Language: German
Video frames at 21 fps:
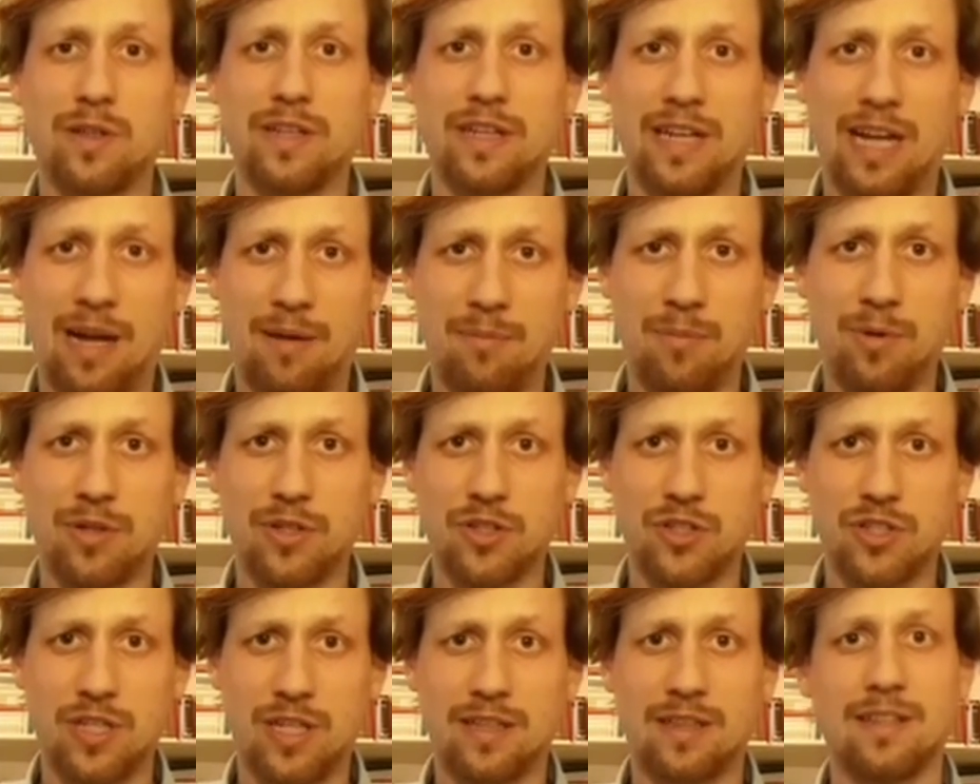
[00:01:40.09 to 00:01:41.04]
der in Hamburg
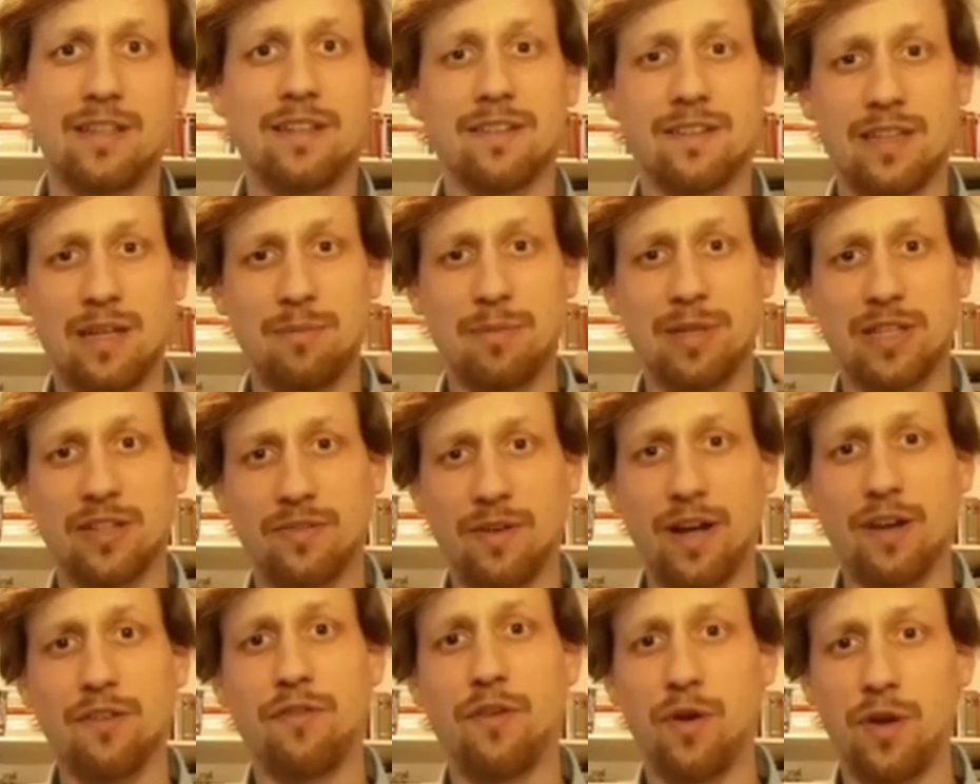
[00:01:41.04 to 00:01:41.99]
gestanden ist, nämlich
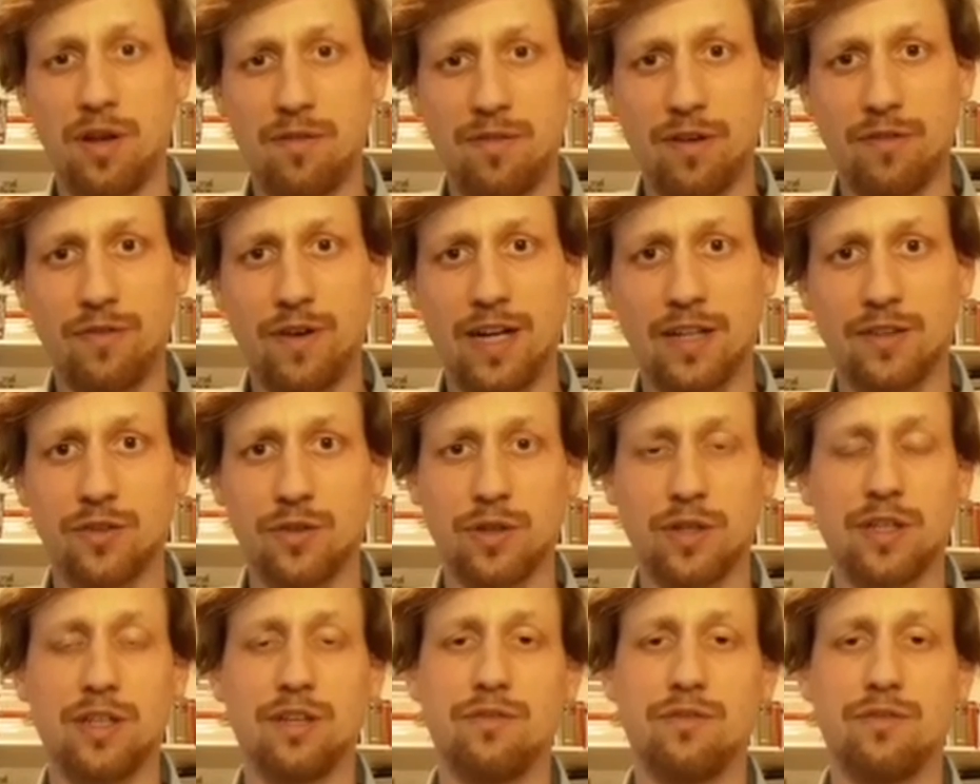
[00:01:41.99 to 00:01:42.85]
zwei Feuerwehrfahrzeuge,